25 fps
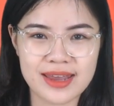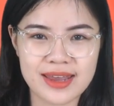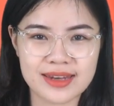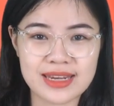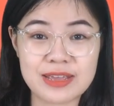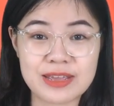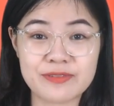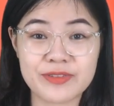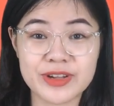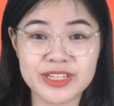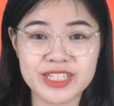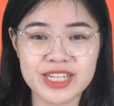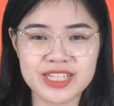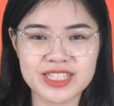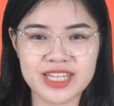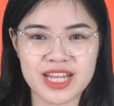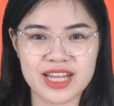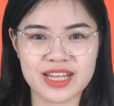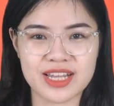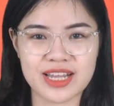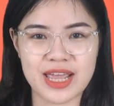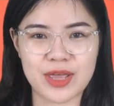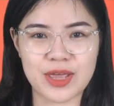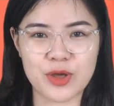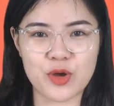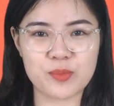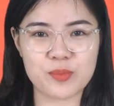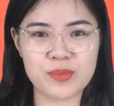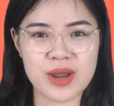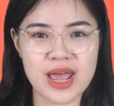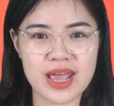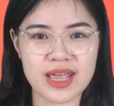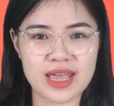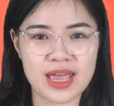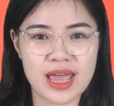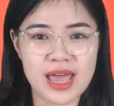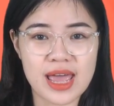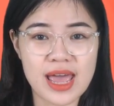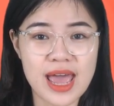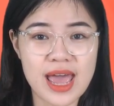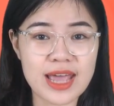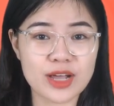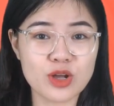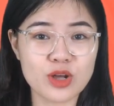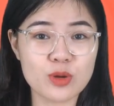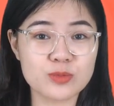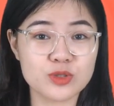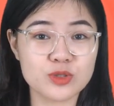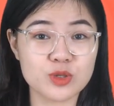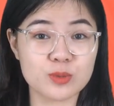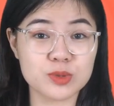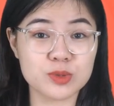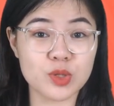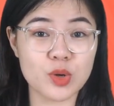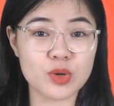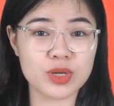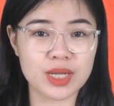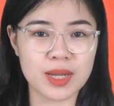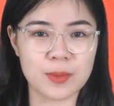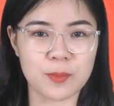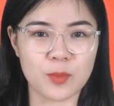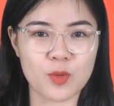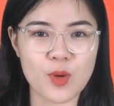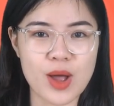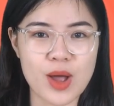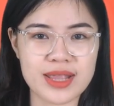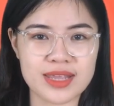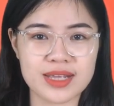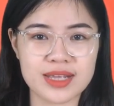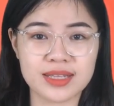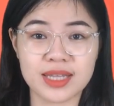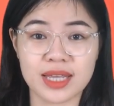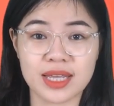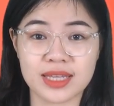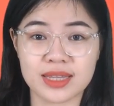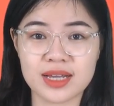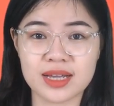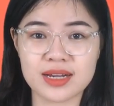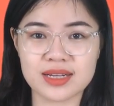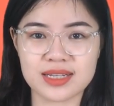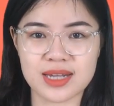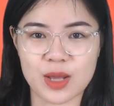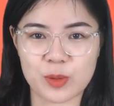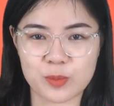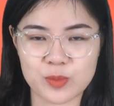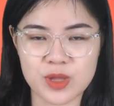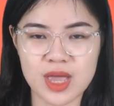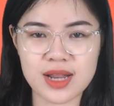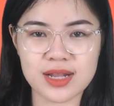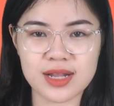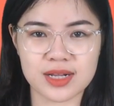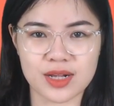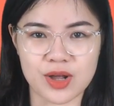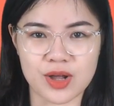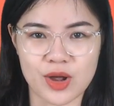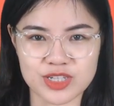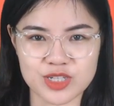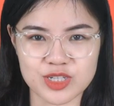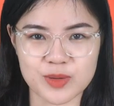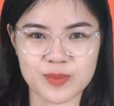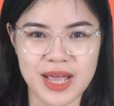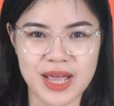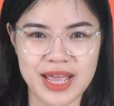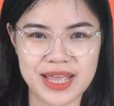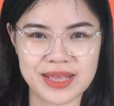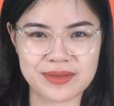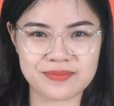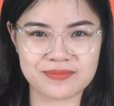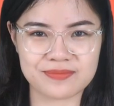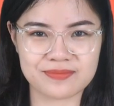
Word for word: Đến với chương trình ngày hôm nay, hãy cùng chúng tôi điểm qua những tin tức nóng nhất có trong ngày.